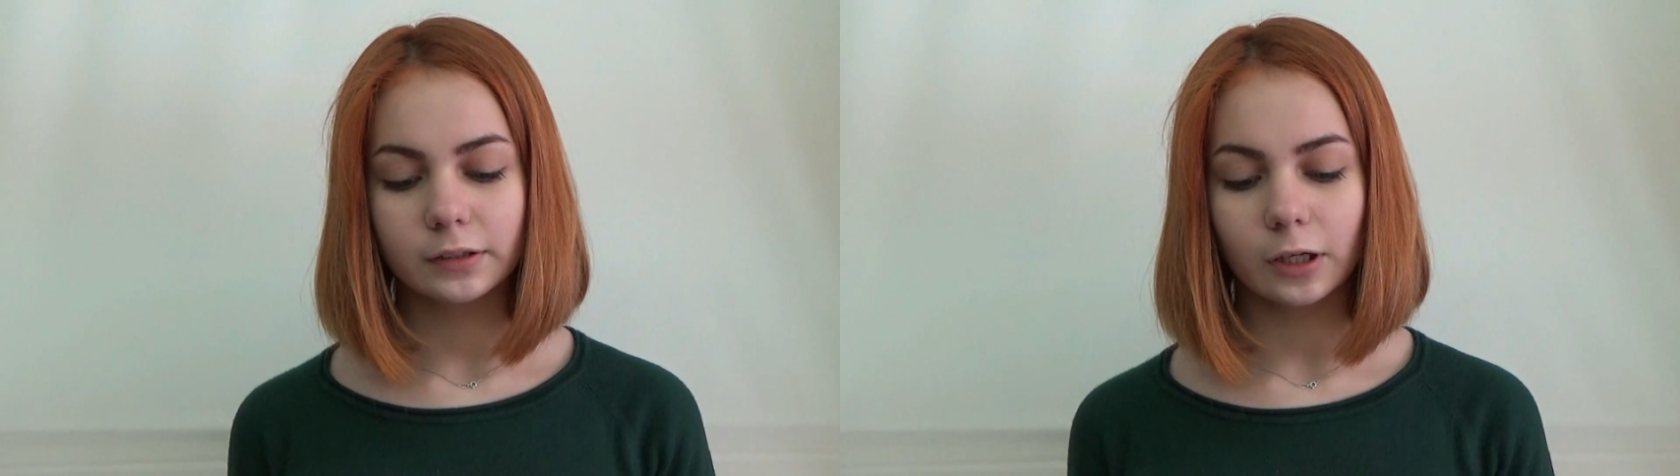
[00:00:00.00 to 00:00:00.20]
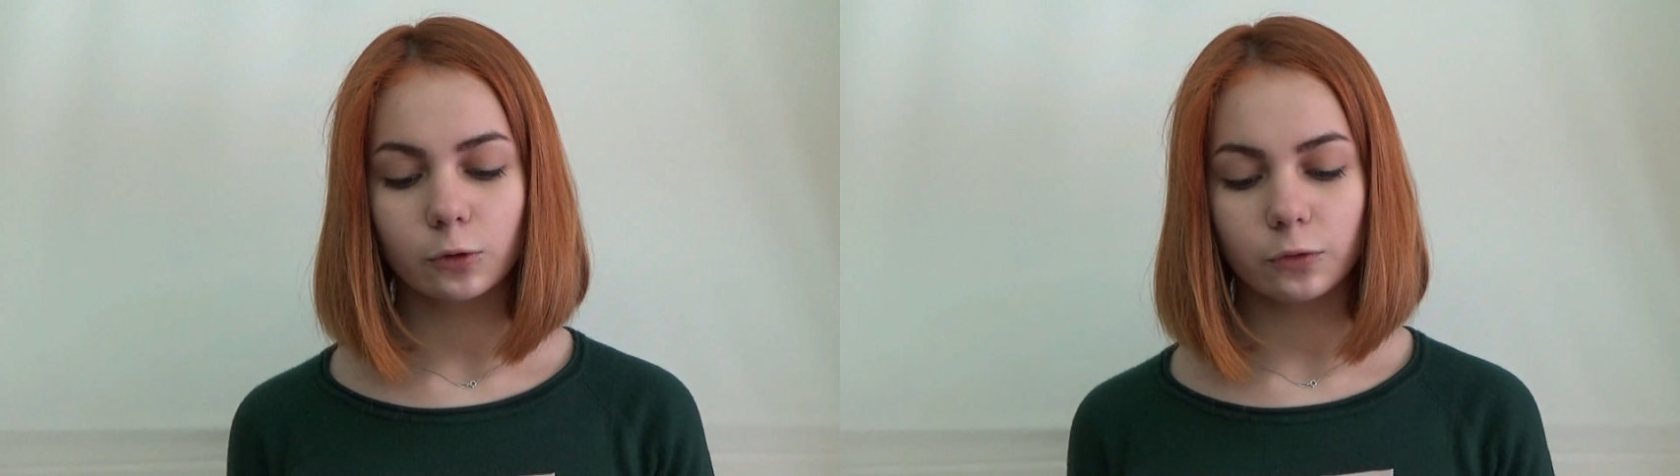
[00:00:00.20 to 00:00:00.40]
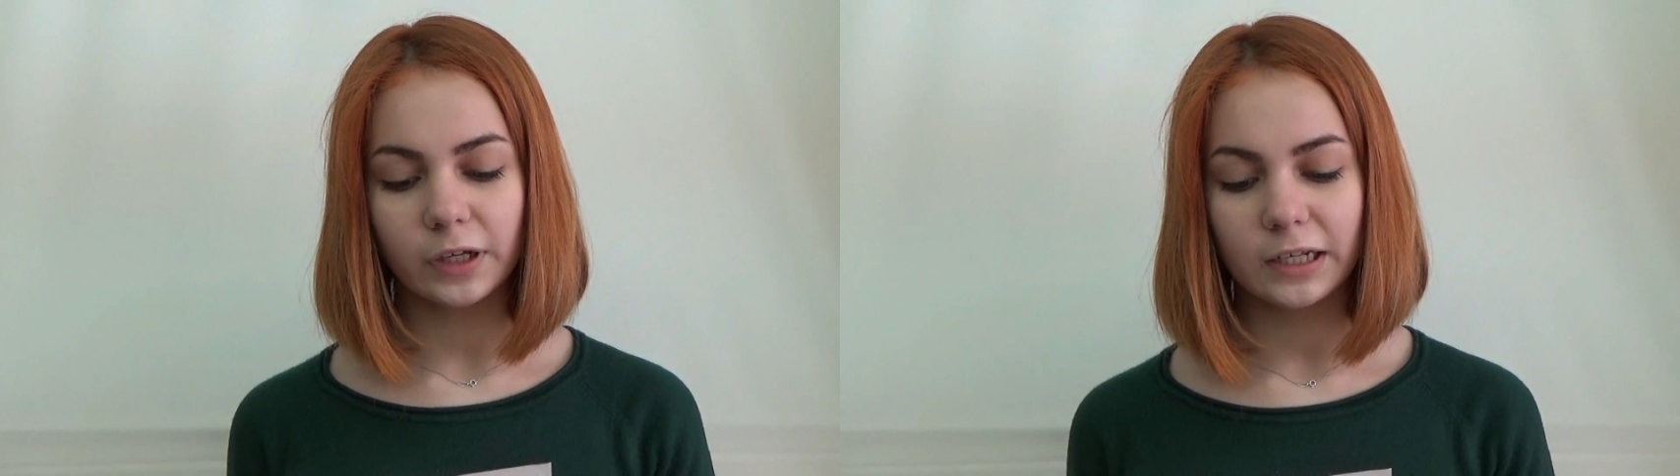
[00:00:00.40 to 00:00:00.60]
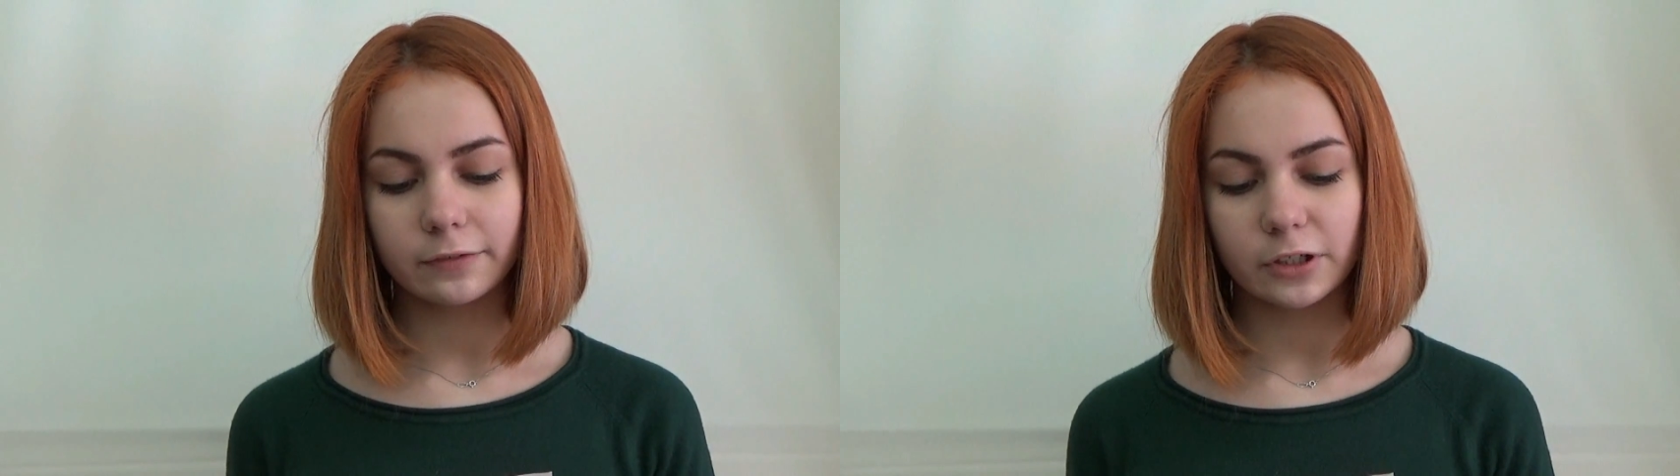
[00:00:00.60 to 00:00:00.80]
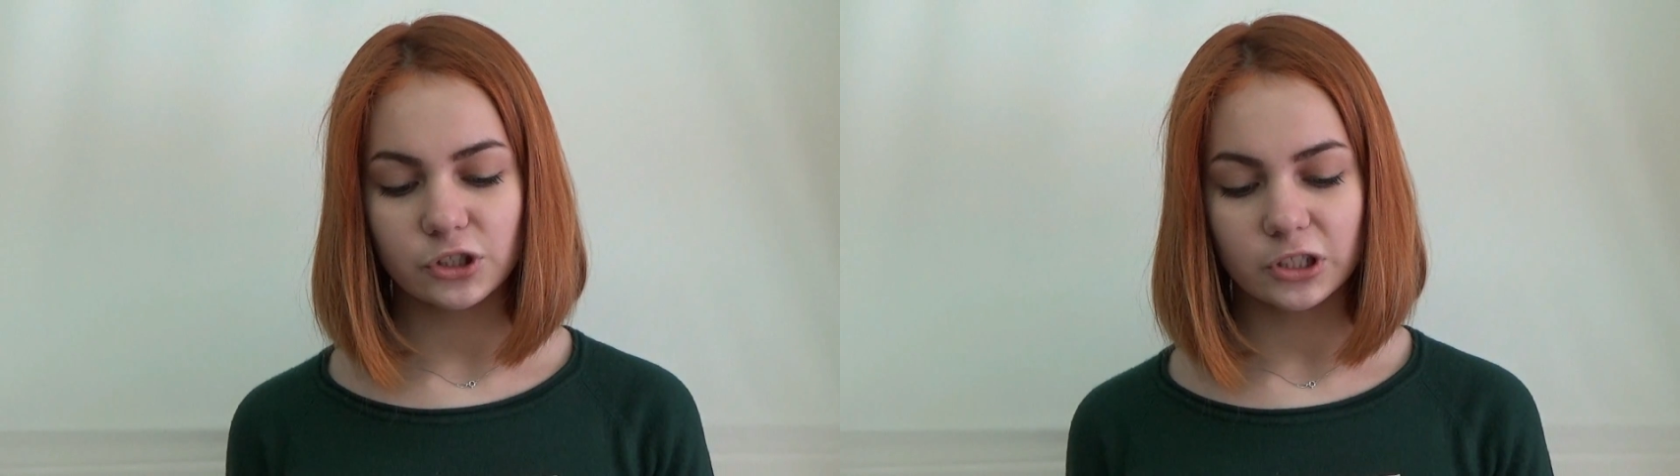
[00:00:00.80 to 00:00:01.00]
Так увяли
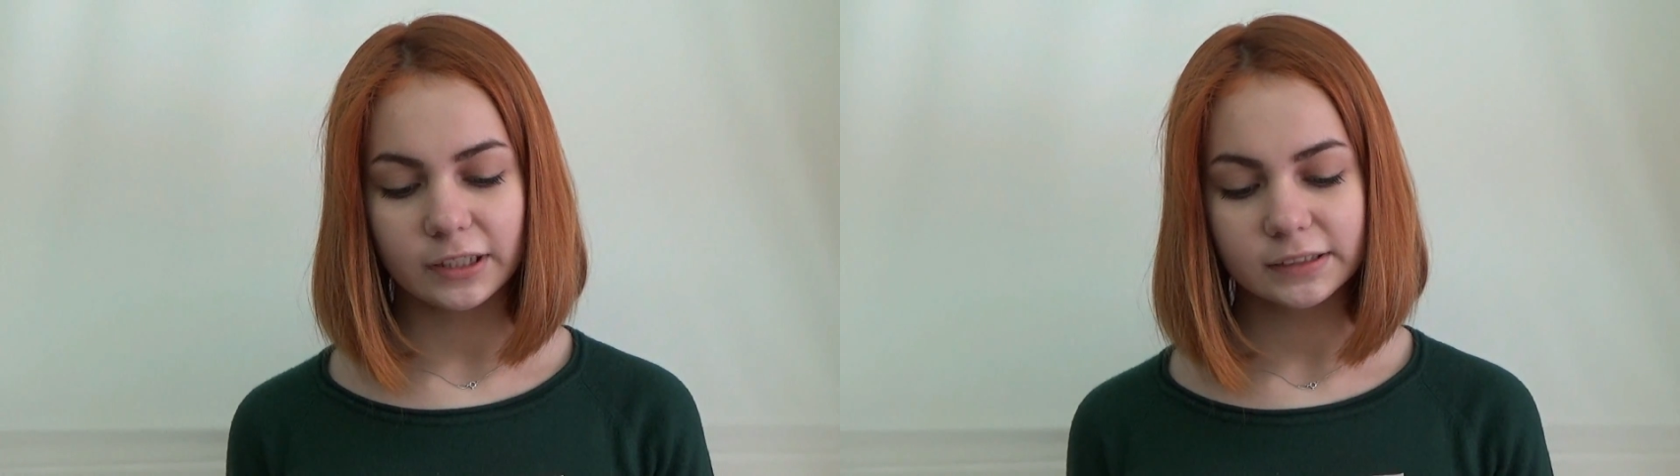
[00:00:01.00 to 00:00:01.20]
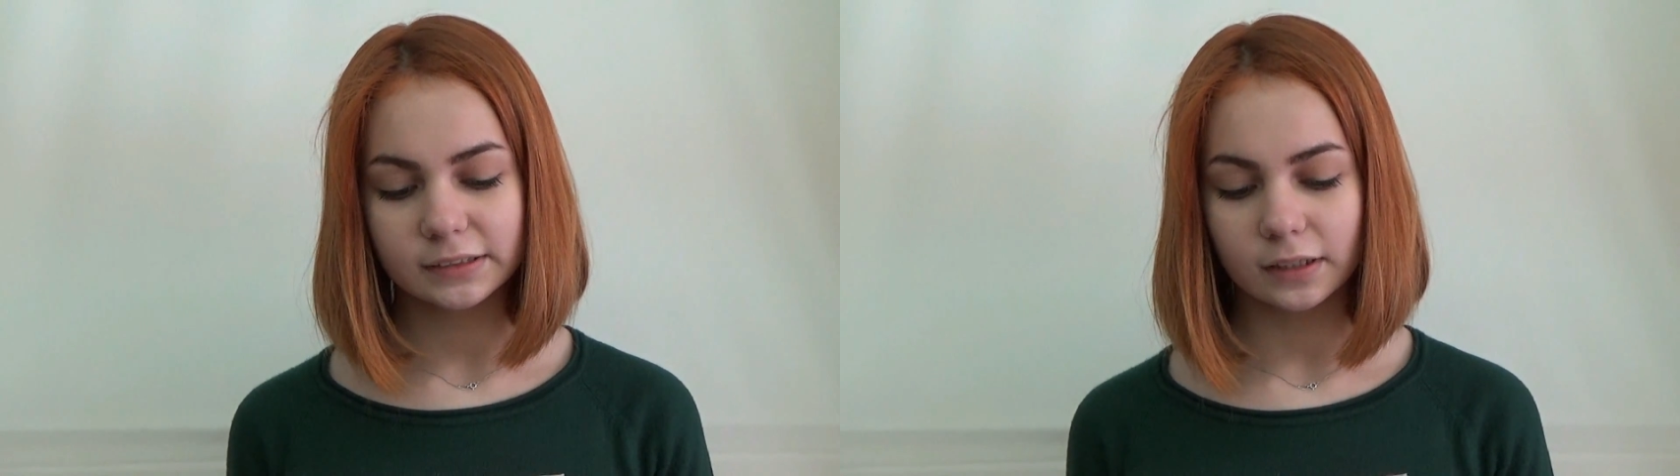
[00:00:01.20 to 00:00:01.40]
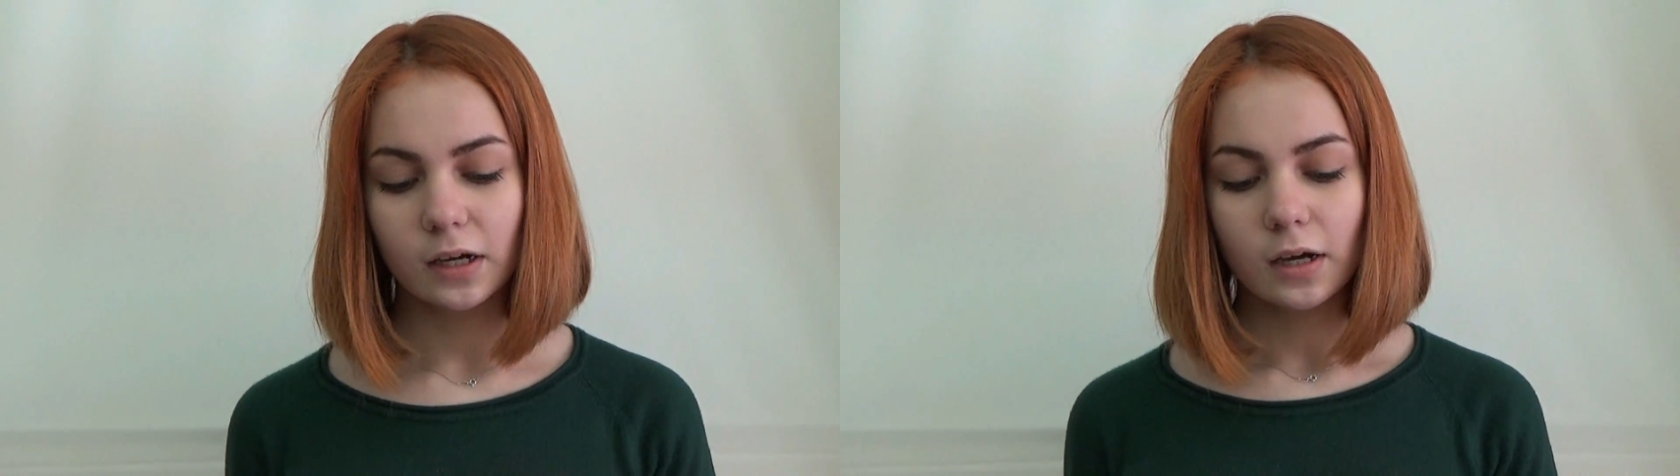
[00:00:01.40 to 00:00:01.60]
ваши лица,